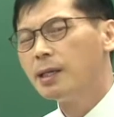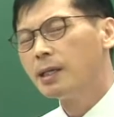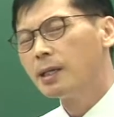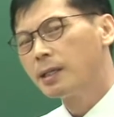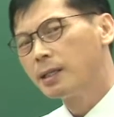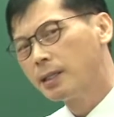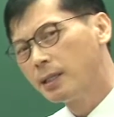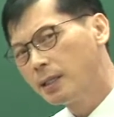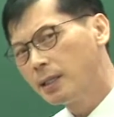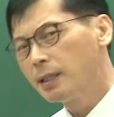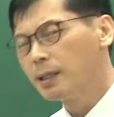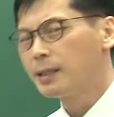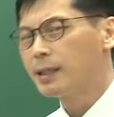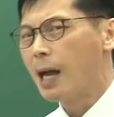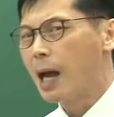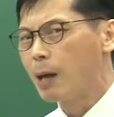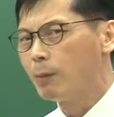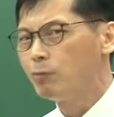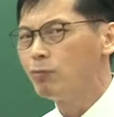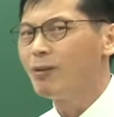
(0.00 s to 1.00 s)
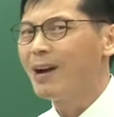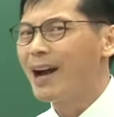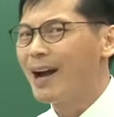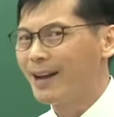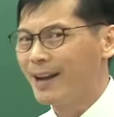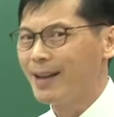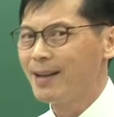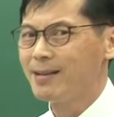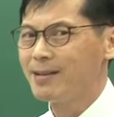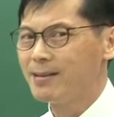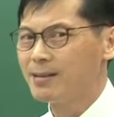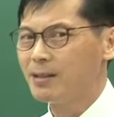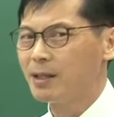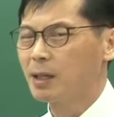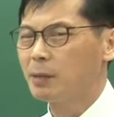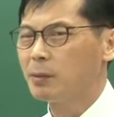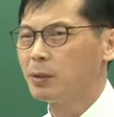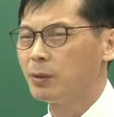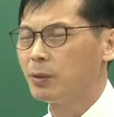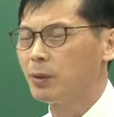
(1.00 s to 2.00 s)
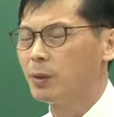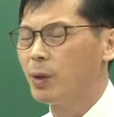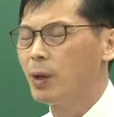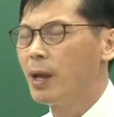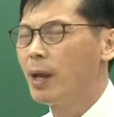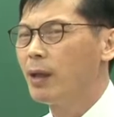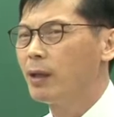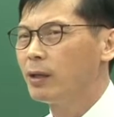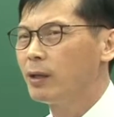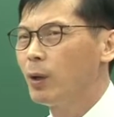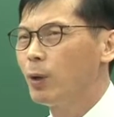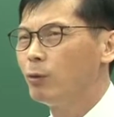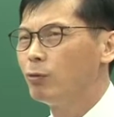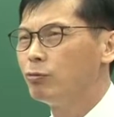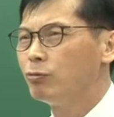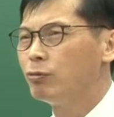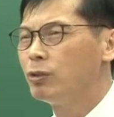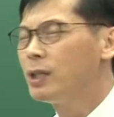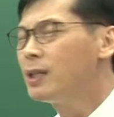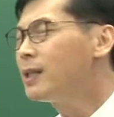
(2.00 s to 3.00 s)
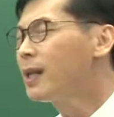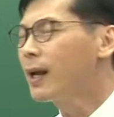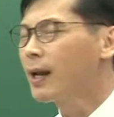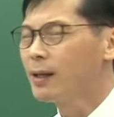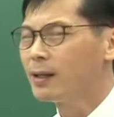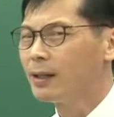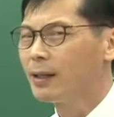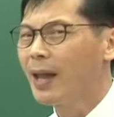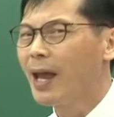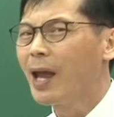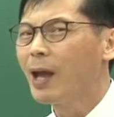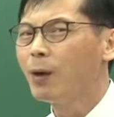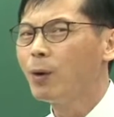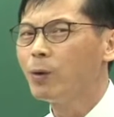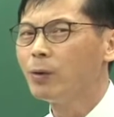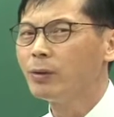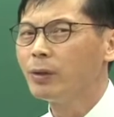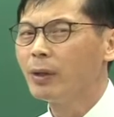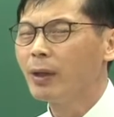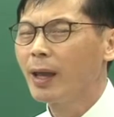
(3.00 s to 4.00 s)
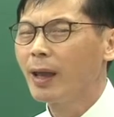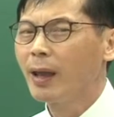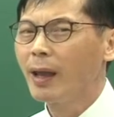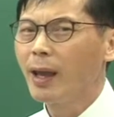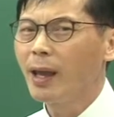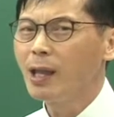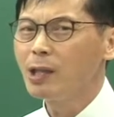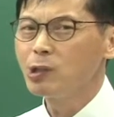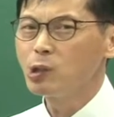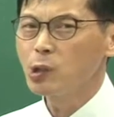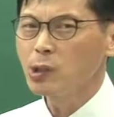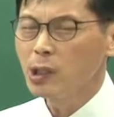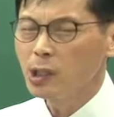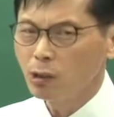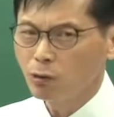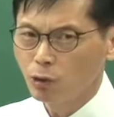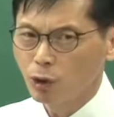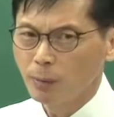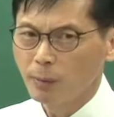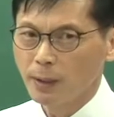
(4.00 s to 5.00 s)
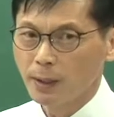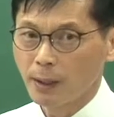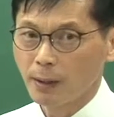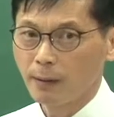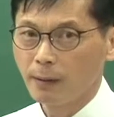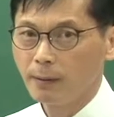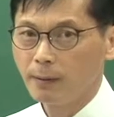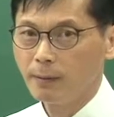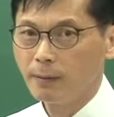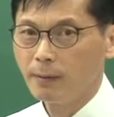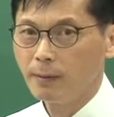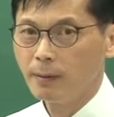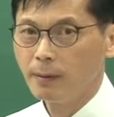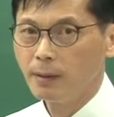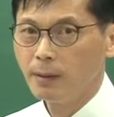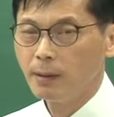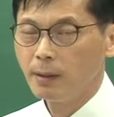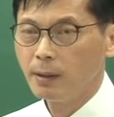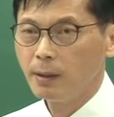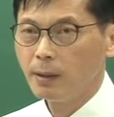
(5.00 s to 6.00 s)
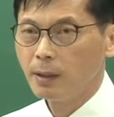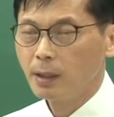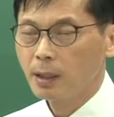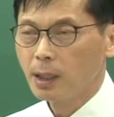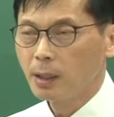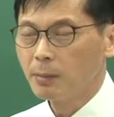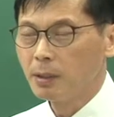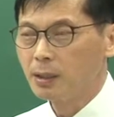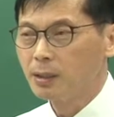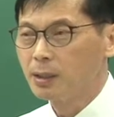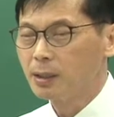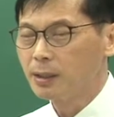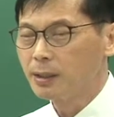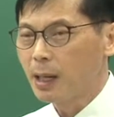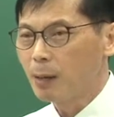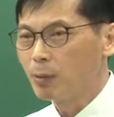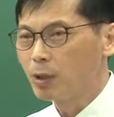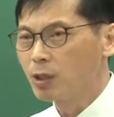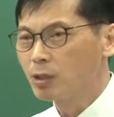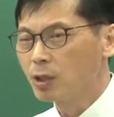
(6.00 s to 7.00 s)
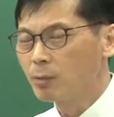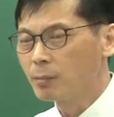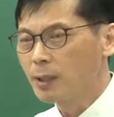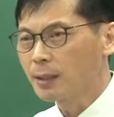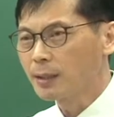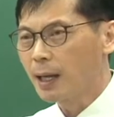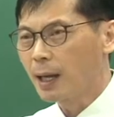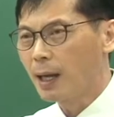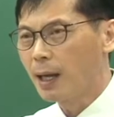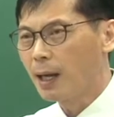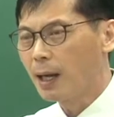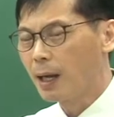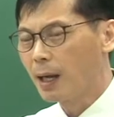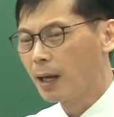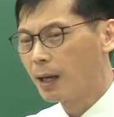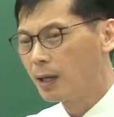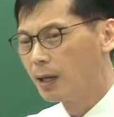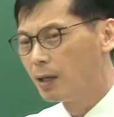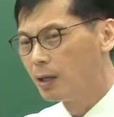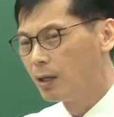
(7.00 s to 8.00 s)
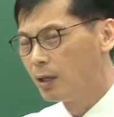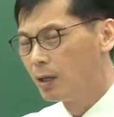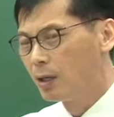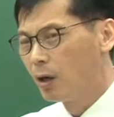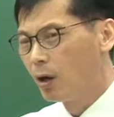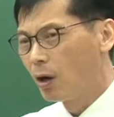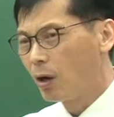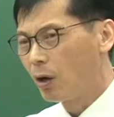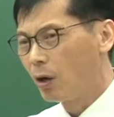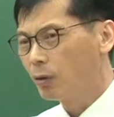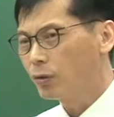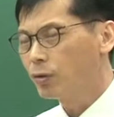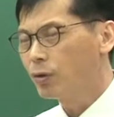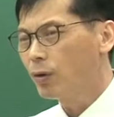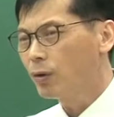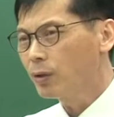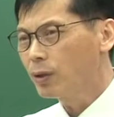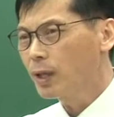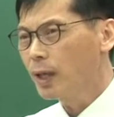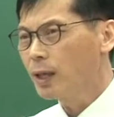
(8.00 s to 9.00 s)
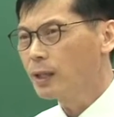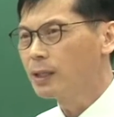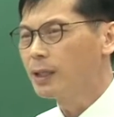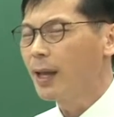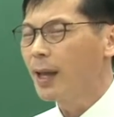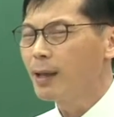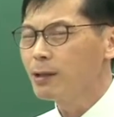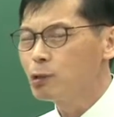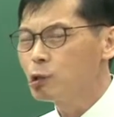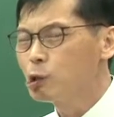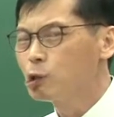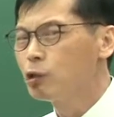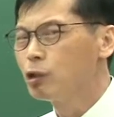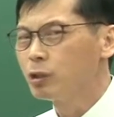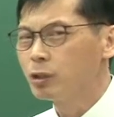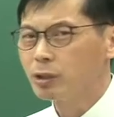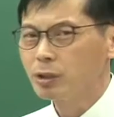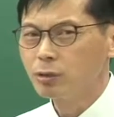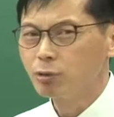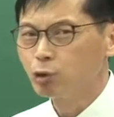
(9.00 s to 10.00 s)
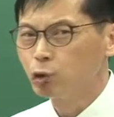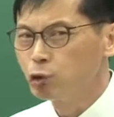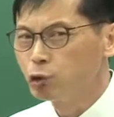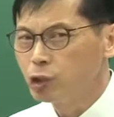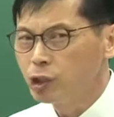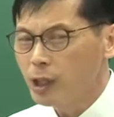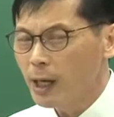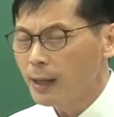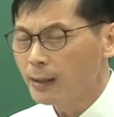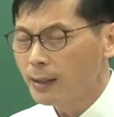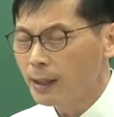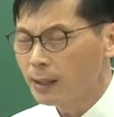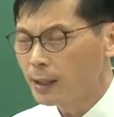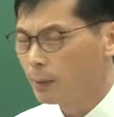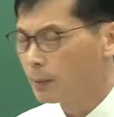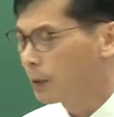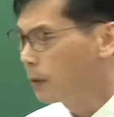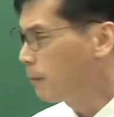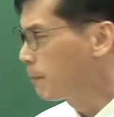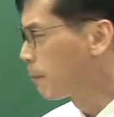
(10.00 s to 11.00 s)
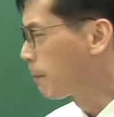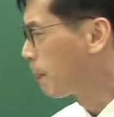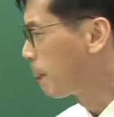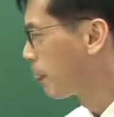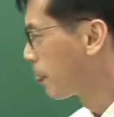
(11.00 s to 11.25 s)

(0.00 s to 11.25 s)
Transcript: 그 나무 안에는 여러분 우리나라에는 해로운 해충이 유입이 돼요. 그러면 그 나무를 전부 다, 다 어떻게 그 해충을 죽여야 되냐면